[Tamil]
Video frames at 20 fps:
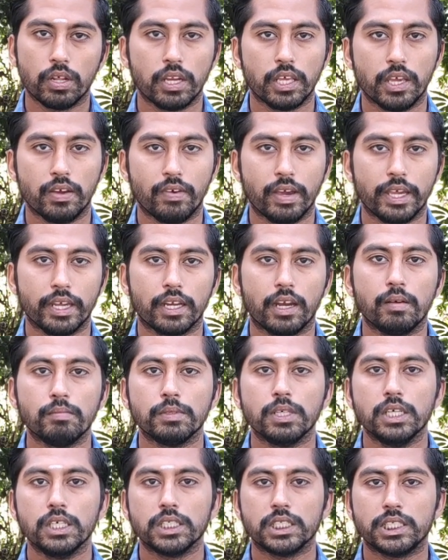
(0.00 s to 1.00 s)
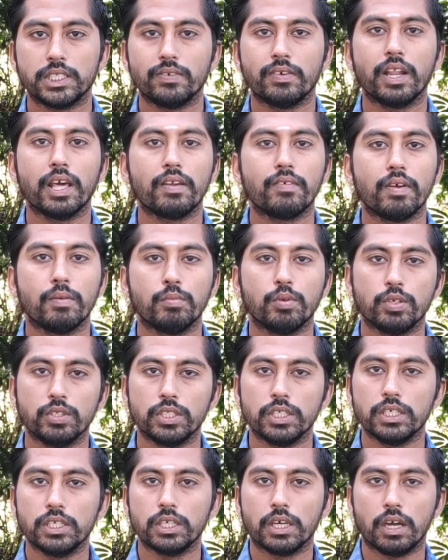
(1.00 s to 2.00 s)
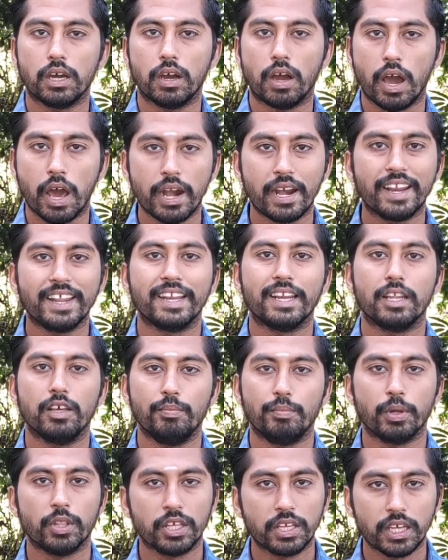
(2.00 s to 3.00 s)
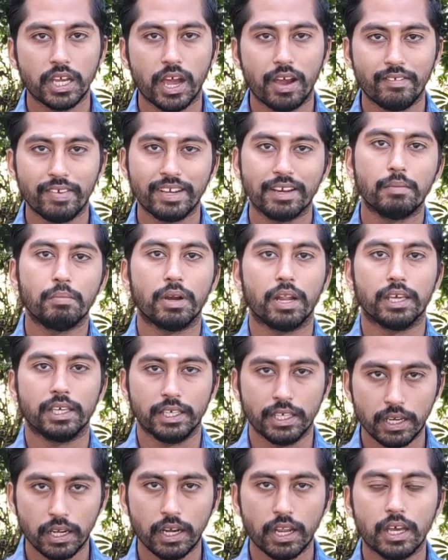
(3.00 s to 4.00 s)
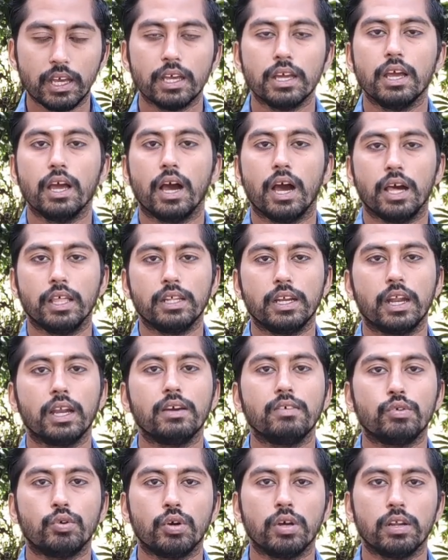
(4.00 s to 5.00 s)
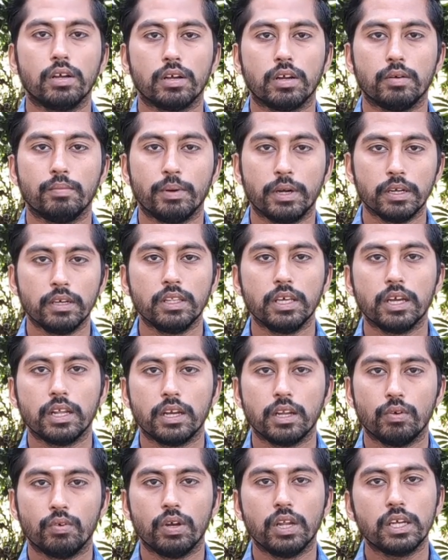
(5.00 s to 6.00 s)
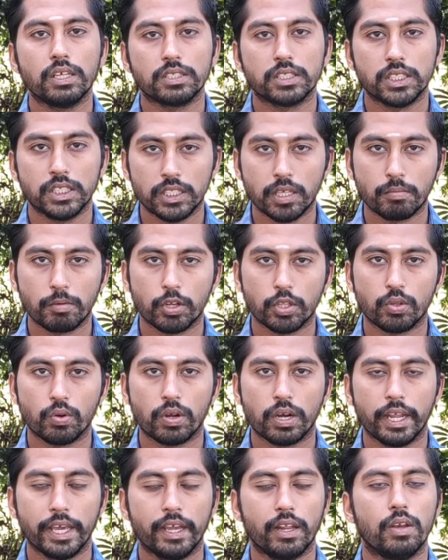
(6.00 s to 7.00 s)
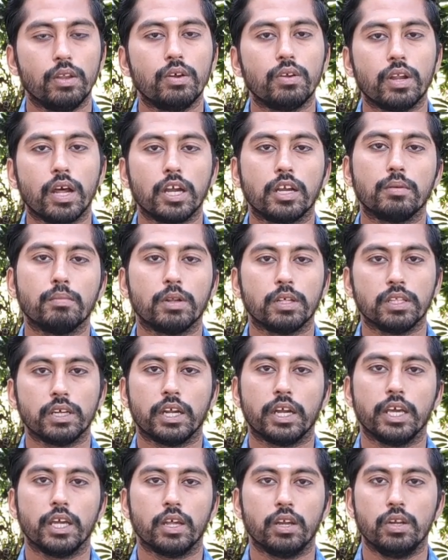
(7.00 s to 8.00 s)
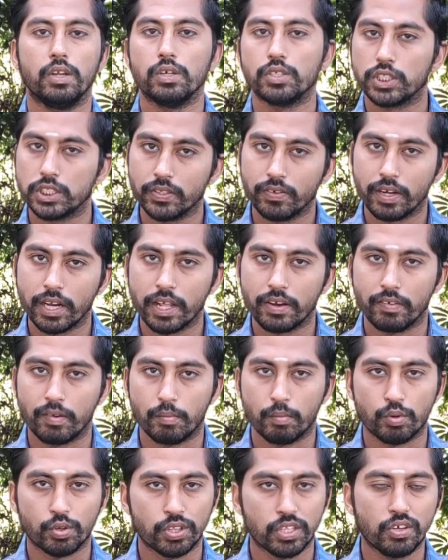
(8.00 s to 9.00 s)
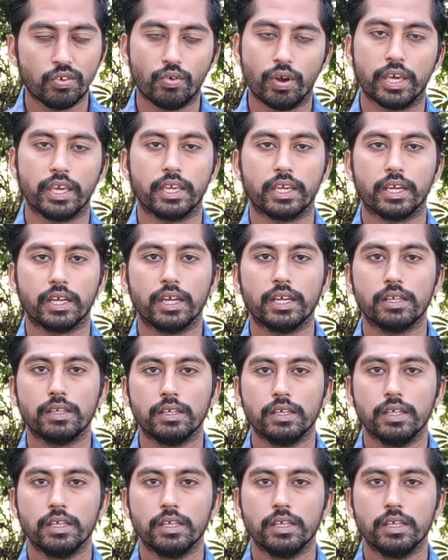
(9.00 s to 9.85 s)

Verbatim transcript: கூட நீங்க வாங்கிக்கலாம் சிவனார் வேம்பு வந்து ஆன்லைன்ல இப்போதைக்கு அவைலபிளா இல்லை அதனால உங்களுக்கு பகுதிகளில் உள்ள சித்த மருத்துவ கடைகள்லயோ நாட்டு மருந்து கடைகள்லயோ சிவனார் வேம்பு வந்து வாங்கிக்கோங்க